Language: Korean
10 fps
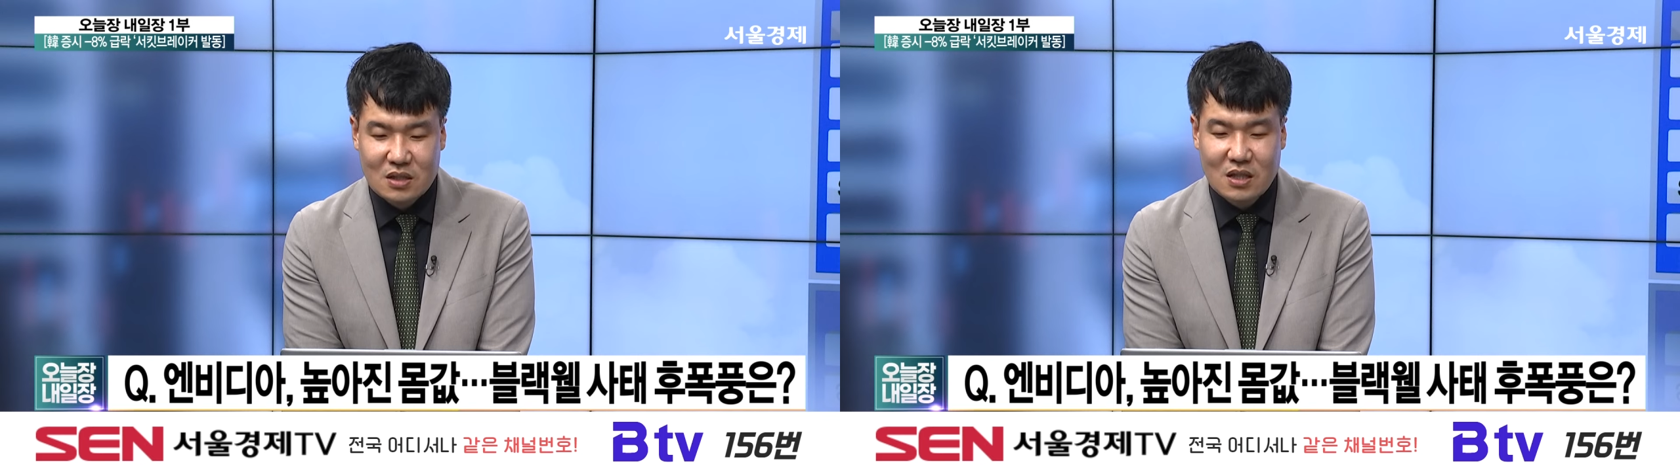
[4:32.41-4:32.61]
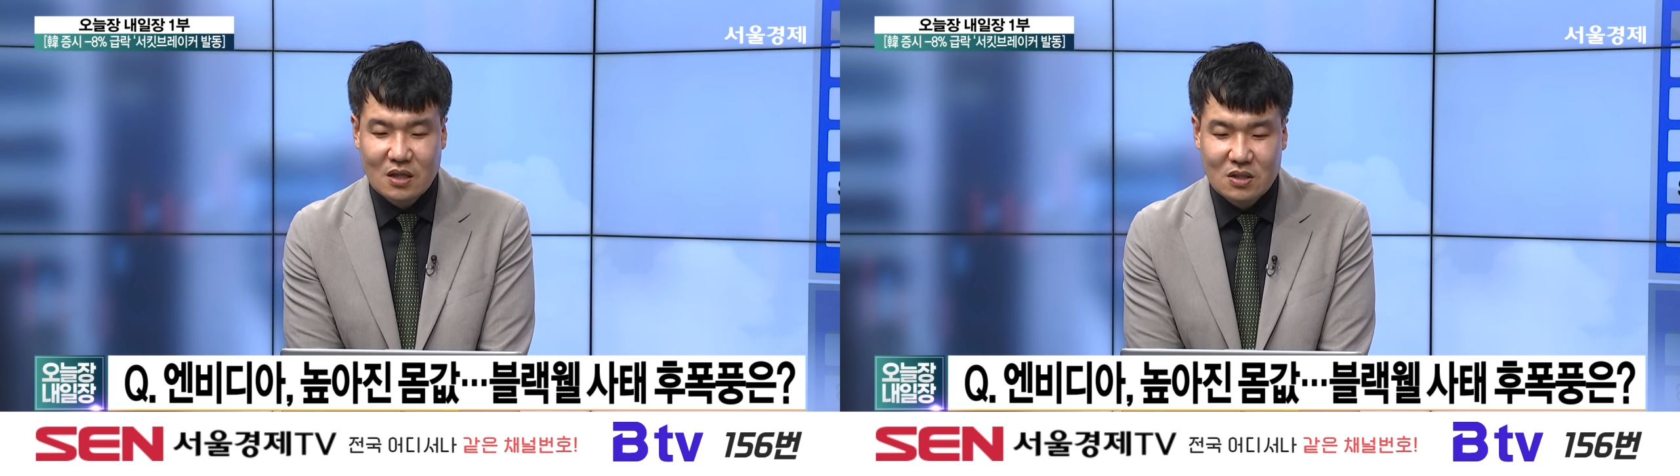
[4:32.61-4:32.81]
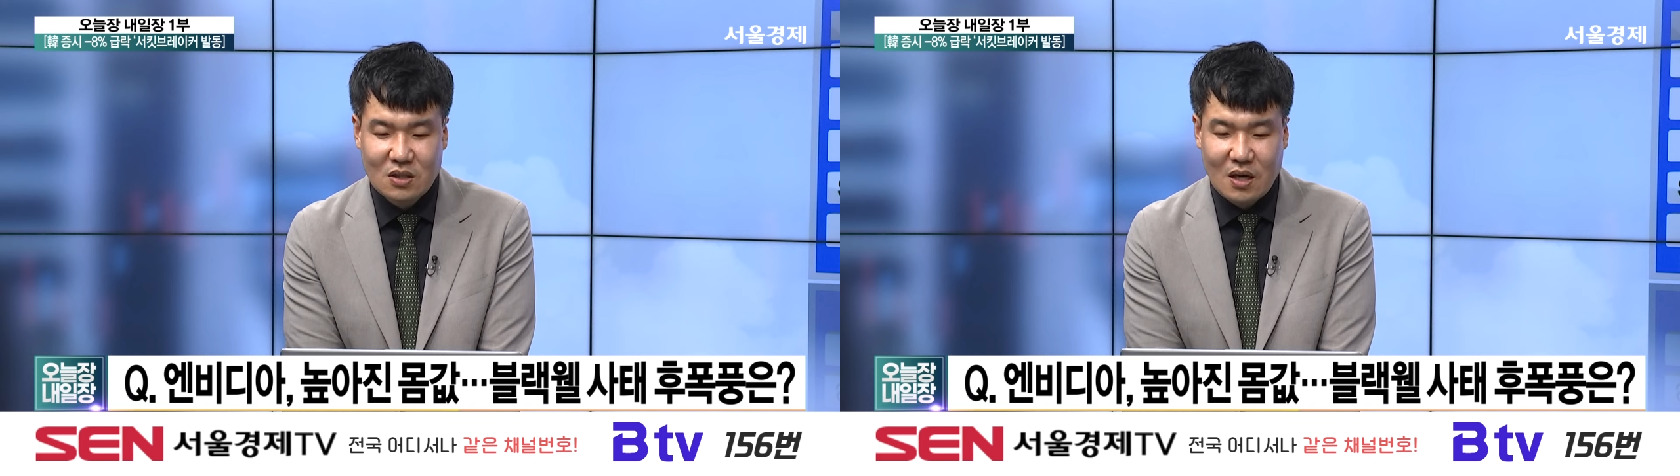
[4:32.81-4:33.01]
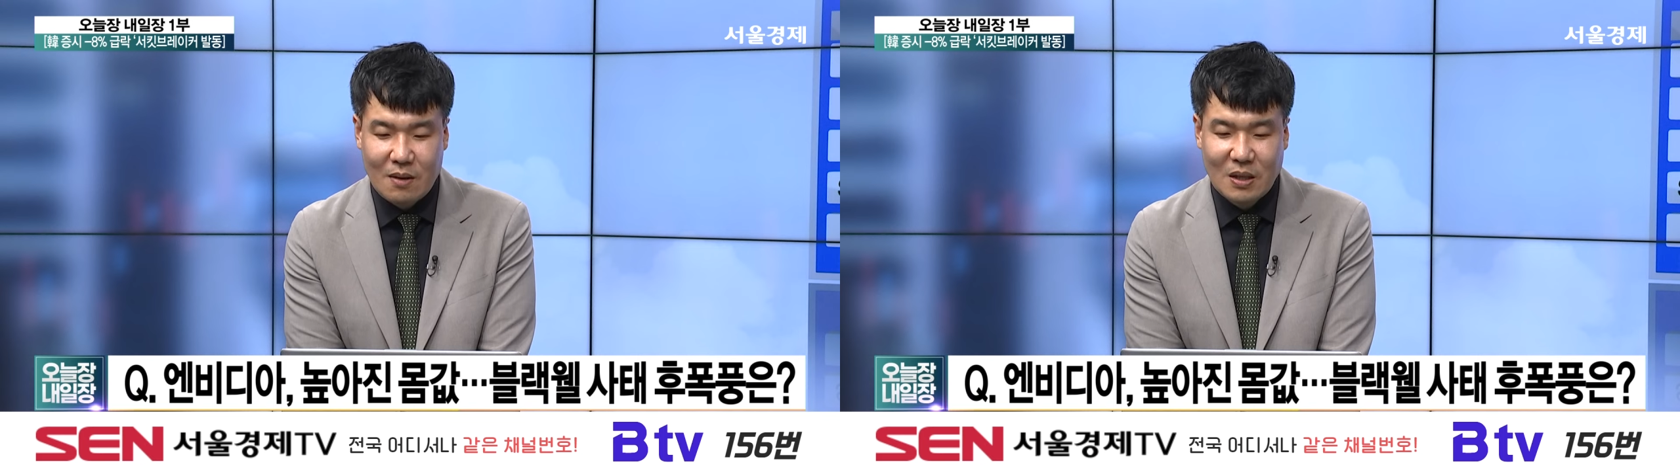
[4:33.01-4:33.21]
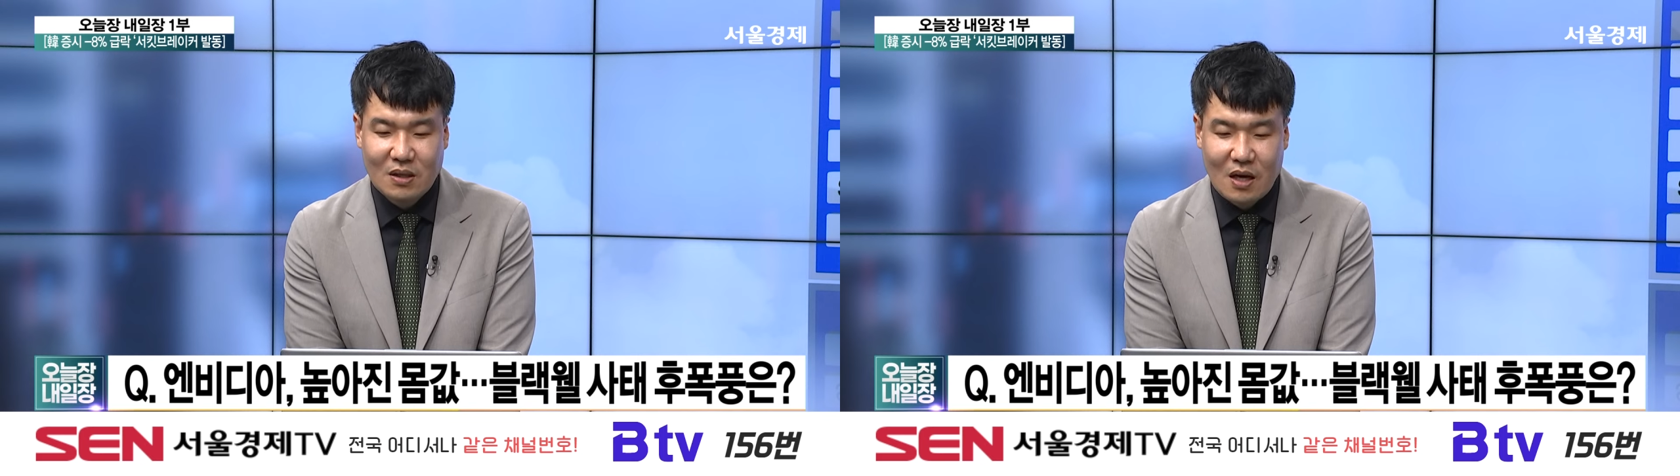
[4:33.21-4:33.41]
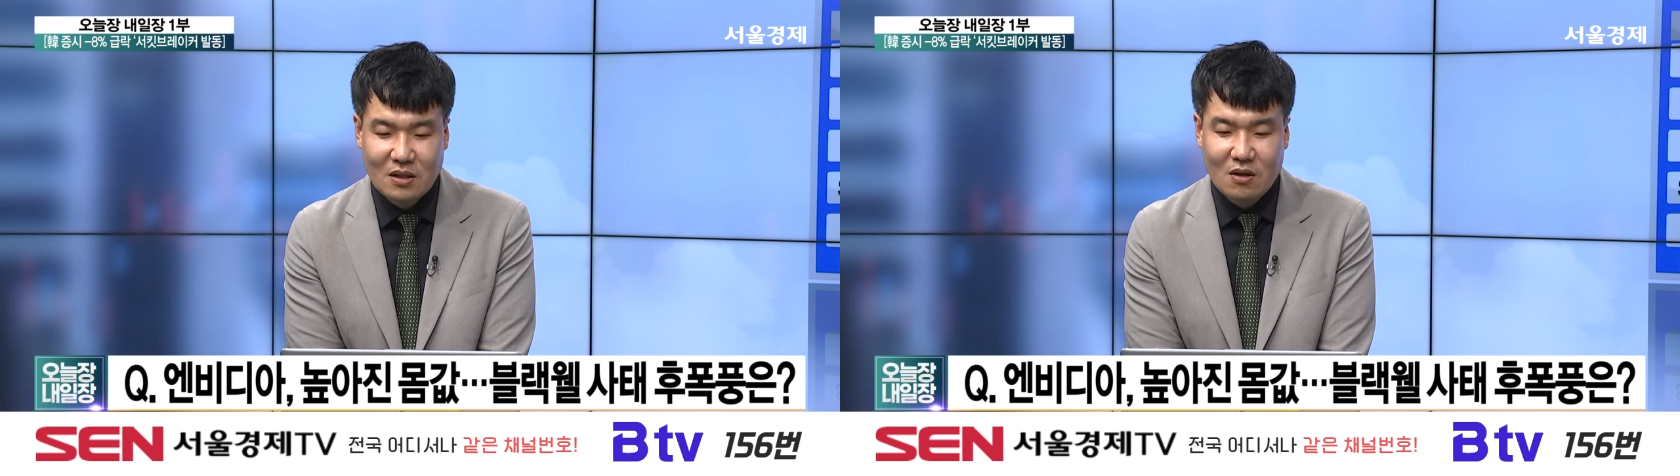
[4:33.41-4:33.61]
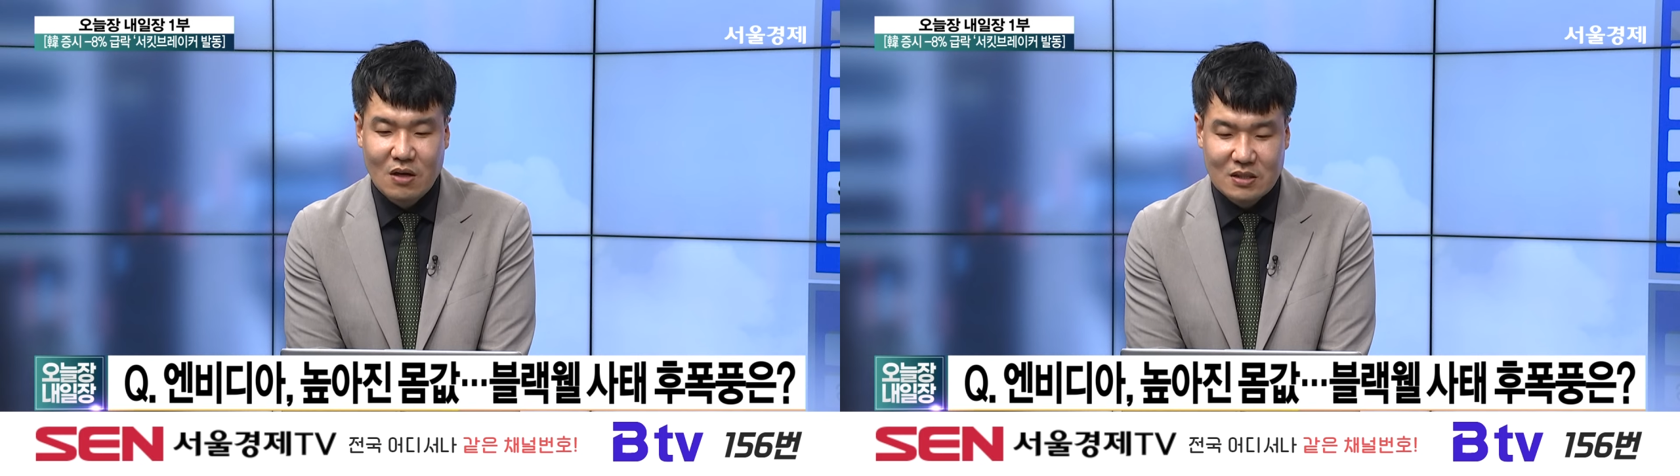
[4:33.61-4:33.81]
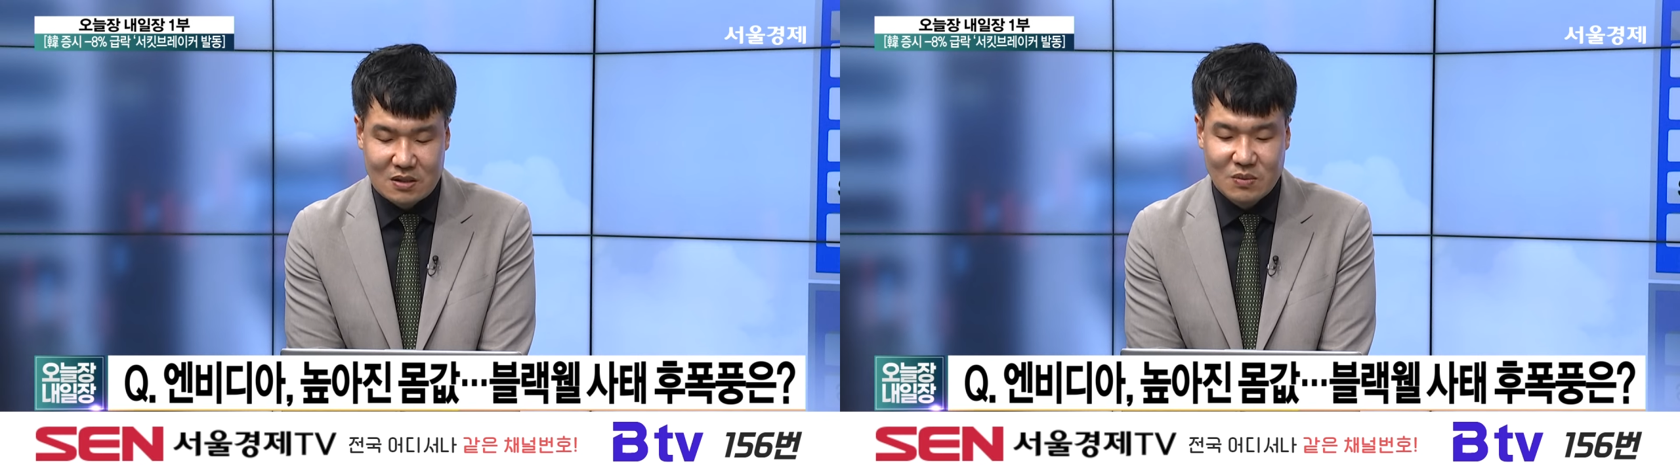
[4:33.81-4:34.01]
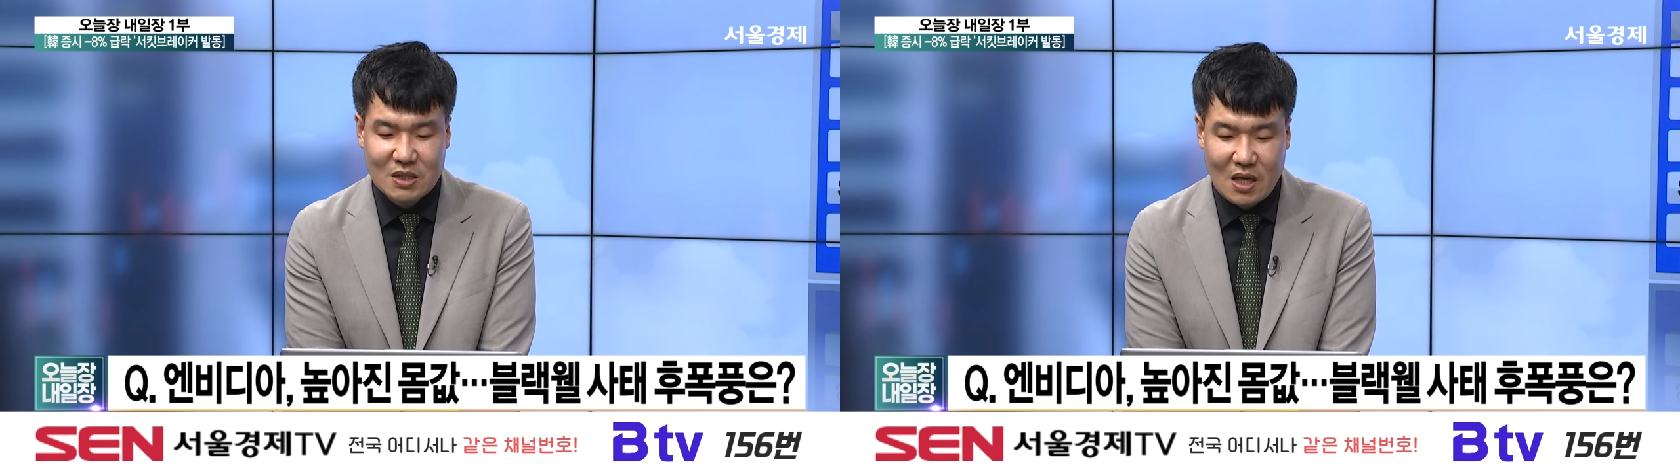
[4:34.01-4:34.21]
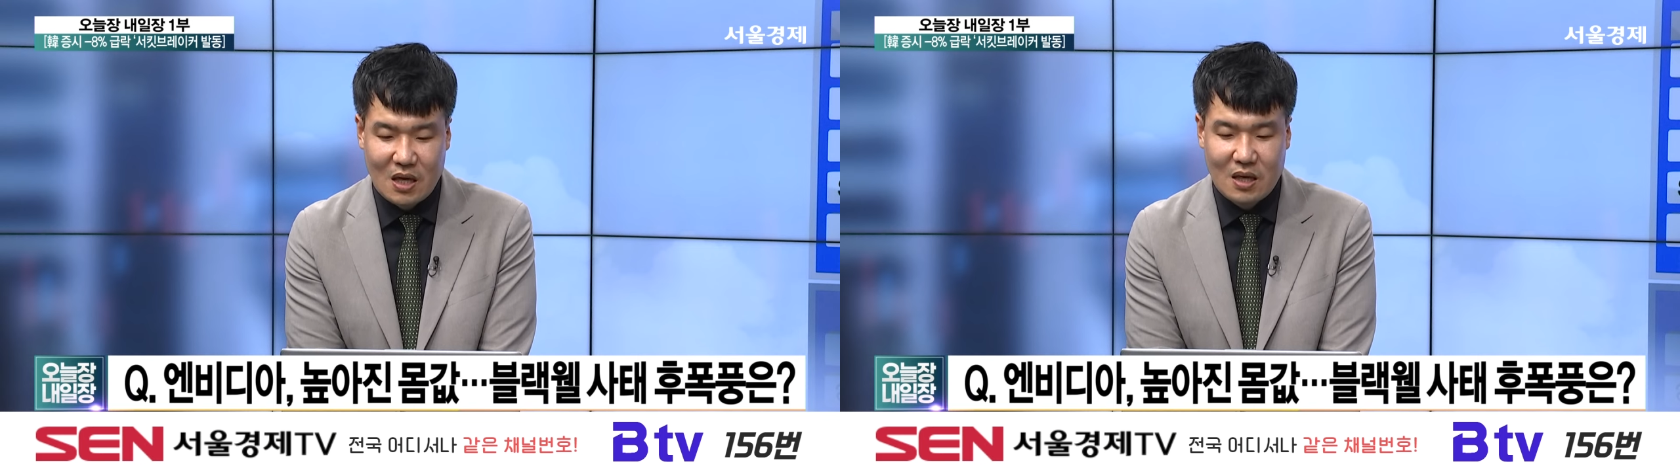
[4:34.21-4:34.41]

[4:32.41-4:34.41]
시장에서는 감안을 하는 것 같습니다.